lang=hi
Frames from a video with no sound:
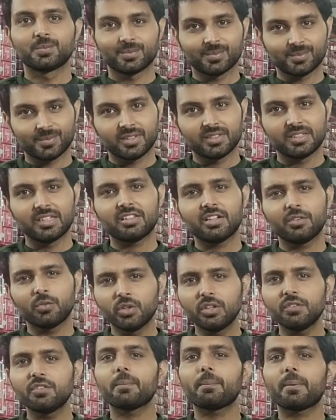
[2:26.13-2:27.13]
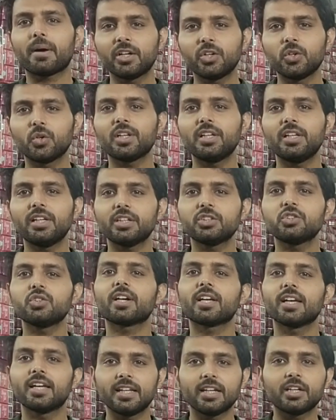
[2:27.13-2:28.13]
ठीक है ये सिर्फ उन्हीं व्यापारियों के लिए है जो
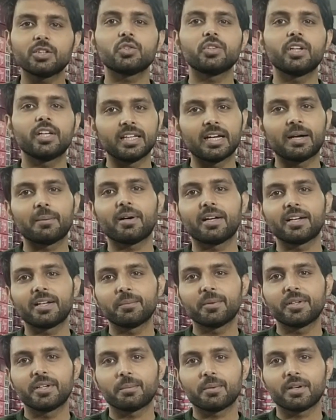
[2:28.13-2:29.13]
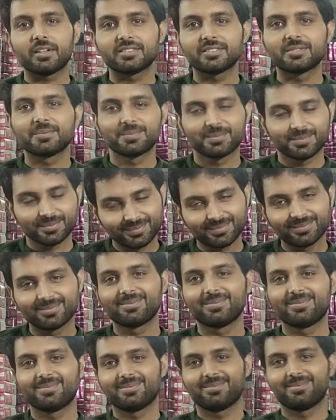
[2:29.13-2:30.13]
अकेले है जो नहीं आ पा रहे मेरे ठीक पास ठीक है
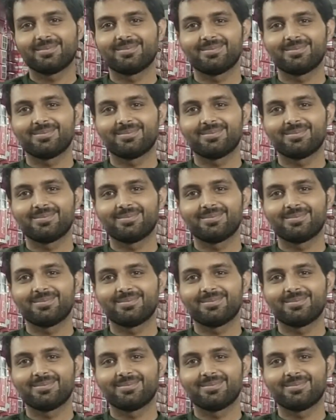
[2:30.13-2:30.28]
ठीक है